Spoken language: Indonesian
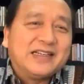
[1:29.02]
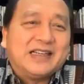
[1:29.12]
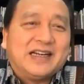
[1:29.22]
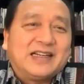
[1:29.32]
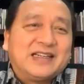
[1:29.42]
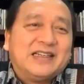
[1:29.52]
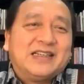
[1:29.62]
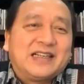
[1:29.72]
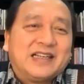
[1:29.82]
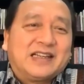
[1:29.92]
Ya,
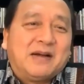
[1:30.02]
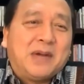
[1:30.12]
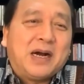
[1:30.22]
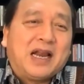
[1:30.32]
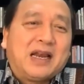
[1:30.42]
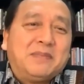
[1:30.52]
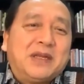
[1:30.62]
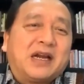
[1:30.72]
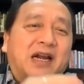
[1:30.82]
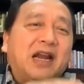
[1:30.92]
kita
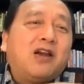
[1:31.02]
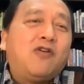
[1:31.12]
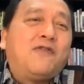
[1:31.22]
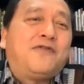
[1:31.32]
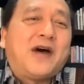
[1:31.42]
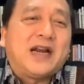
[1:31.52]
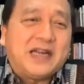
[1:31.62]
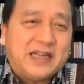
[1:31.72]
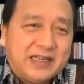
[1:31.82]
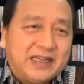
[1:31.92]
mengalami
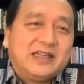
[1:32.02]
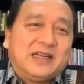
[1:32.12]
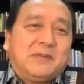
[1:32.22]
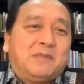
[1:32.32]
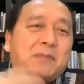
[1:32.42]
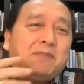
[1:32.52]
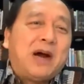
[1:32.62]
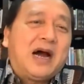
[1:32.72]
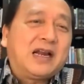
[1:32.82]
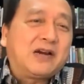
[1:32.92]
renovari,
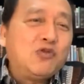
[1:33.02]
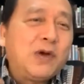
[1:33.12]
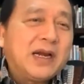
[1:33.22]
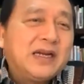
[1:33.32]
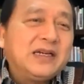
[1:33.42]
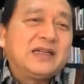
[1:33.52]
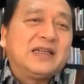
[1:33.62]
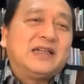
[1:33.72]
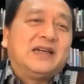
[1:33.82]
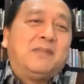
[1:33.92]
pembaharuan
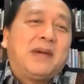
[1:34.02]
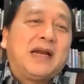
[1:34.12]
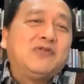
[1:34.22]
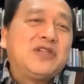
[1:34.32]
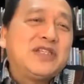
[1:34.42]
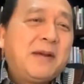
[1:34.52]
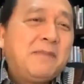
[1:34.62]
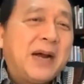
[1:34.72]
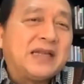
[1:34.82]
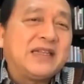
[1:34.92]
manusia
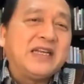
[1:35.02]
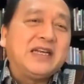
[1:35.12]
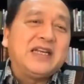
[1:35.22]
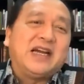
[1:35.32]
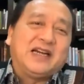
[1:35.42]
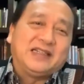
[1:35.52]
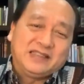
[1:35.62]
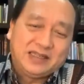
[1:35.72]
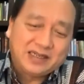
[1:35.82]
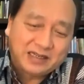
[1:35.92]
batinia.
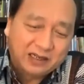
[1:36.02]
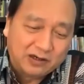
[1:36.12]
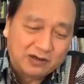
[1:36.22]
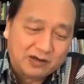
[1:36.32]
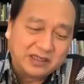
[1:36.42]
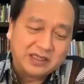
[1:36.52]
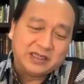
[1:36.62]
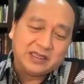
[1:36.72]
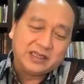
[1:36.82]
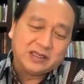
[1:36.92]
Ya, kalau
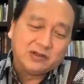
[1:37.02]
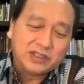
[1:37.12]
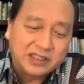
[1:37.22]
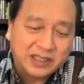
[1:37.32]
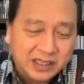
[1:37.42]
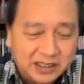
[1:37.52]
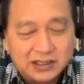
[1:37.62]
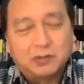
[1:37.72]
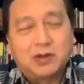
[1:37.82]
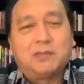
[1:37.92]
di industri
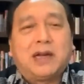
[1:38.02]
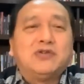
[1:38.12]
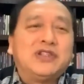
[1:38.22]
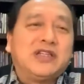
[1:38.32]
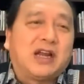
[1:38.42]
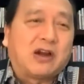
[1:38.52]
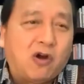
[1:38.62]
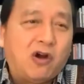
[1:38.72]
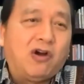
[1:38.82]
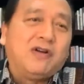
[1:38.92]
disebut manusia roh,